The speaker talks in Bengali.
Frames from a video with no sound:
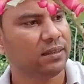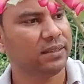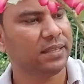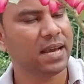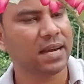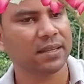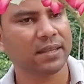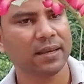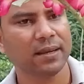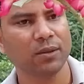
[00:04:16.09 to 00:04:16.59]

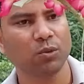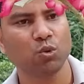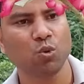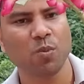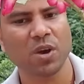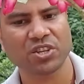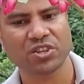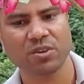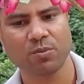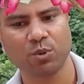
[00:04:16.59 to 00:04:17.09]
দেড় থেকে দু
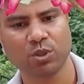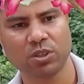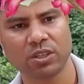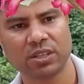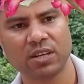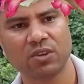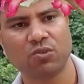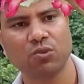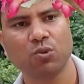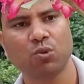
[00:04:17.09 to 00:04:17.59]
মাসের মধ্যে
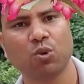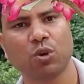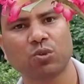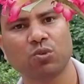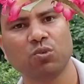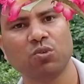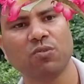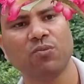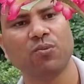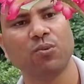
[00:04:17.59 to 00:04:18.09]
দেখুন
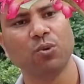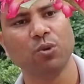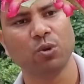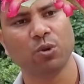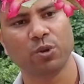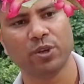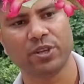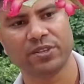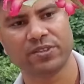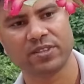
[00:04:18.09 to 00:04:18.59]
কতগুলো ফুল
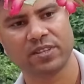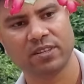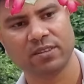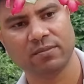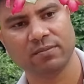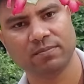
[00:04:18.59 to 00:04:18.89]
হয়েছে